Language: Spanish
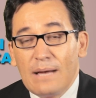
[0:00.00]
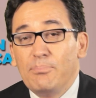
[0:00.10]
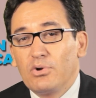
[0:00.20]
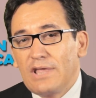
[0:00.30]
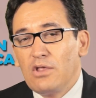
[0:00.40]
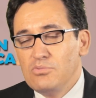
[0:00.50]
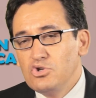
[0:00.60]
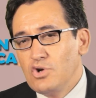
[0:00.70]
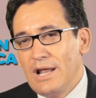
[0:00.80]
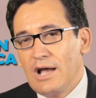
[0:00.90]
ha aportado
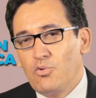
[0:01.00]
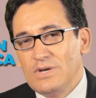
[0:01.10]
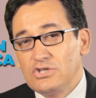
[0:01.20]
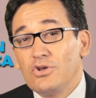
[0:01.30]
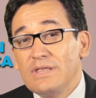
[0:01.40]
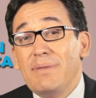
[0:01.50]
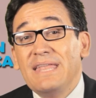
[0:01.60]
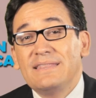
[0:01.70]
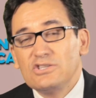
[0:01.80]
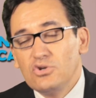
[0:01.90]
mucho a la cuestión de
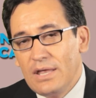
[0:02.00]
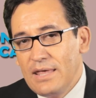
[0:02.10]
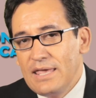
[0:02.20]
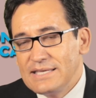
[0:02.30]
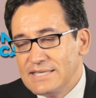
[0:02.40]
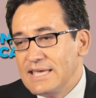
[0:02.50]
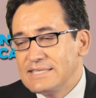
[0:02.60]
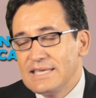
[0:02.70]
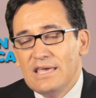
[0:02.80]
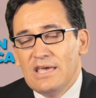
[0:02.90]
ventas y una de ellas es